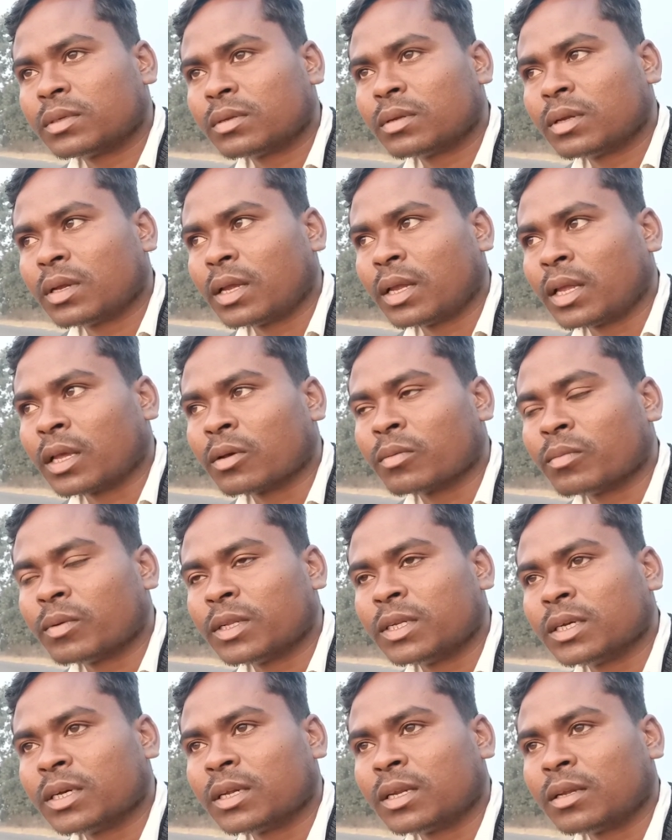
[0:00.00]
एक बजे
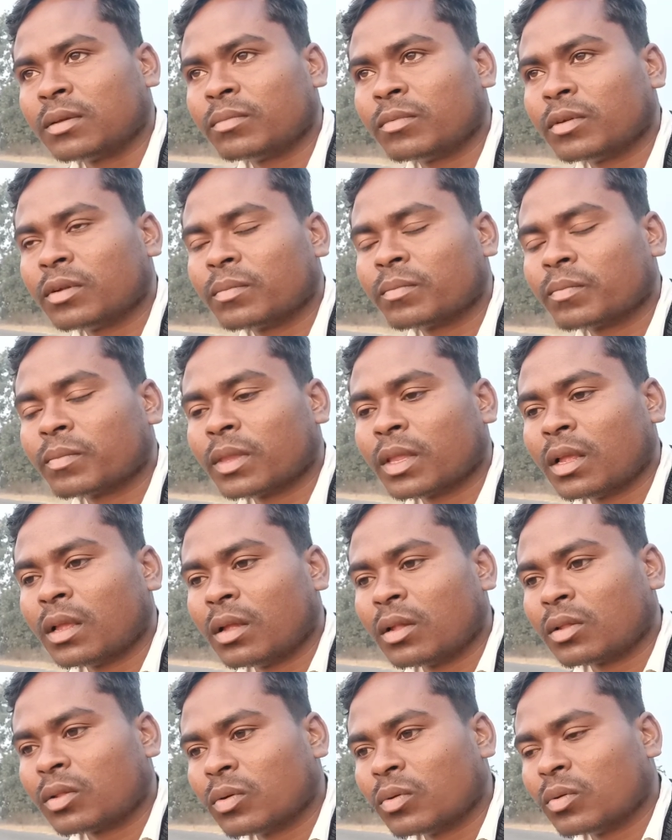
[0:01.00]
करीब
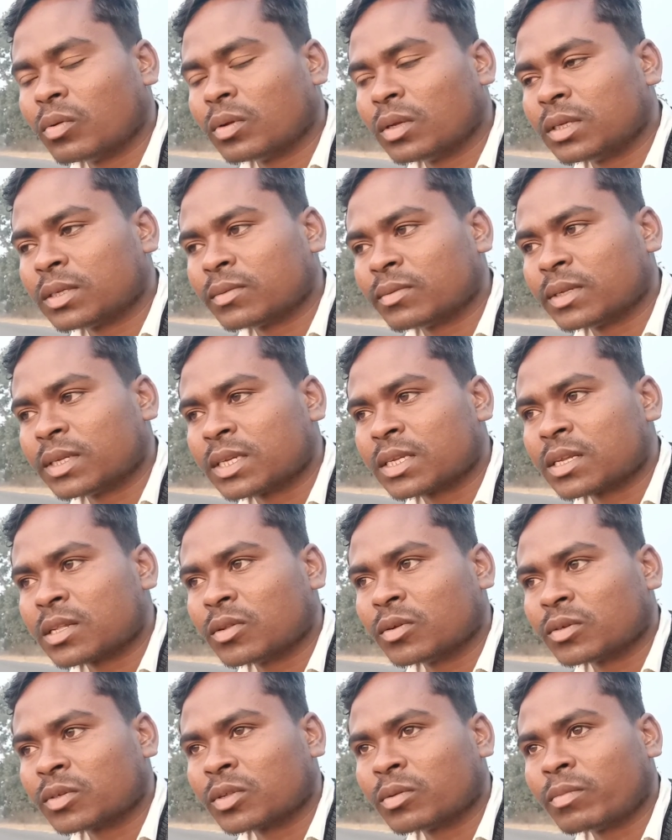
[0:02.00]
तो इस वजह से
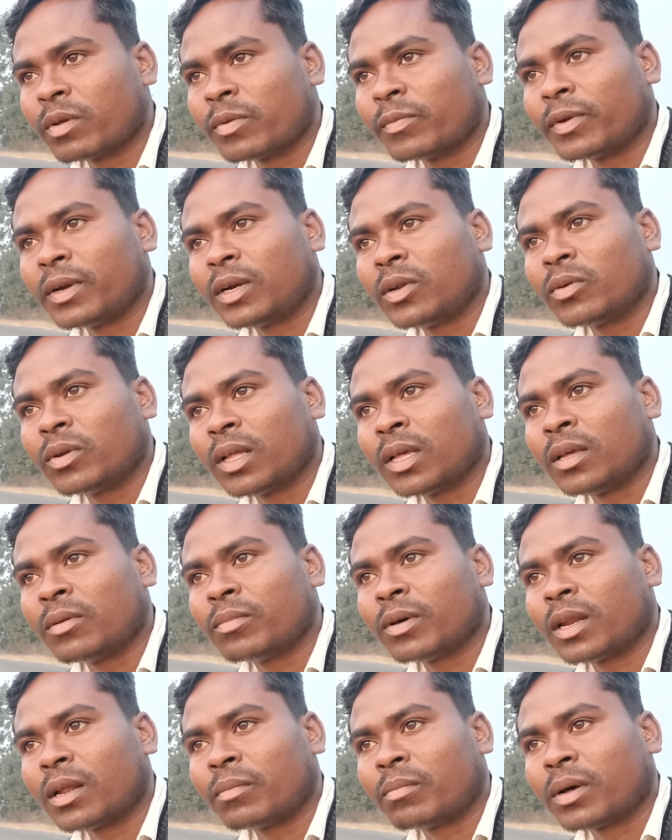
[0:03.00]
दोस्तों मैं वीडियो नहीं
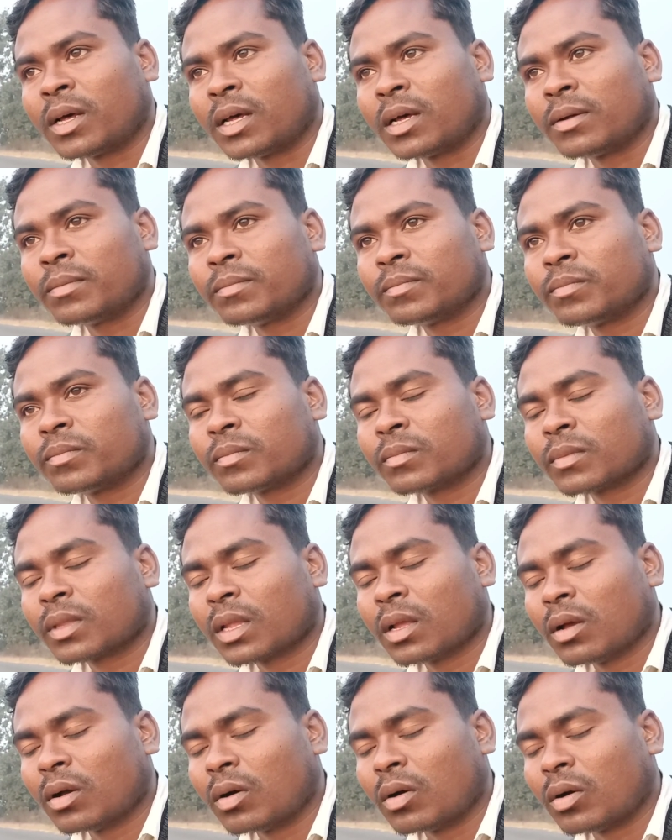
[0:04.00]
बना पाया
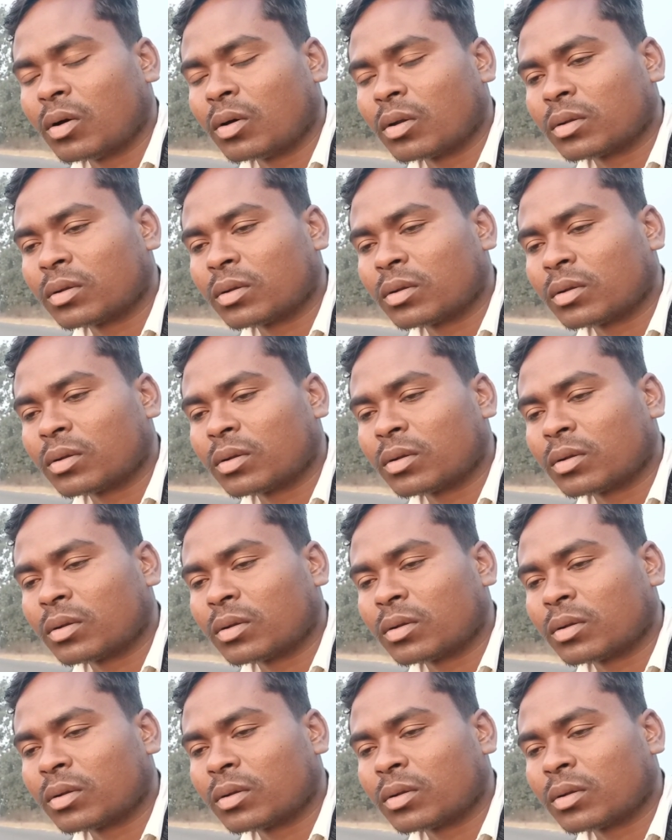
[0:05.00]
और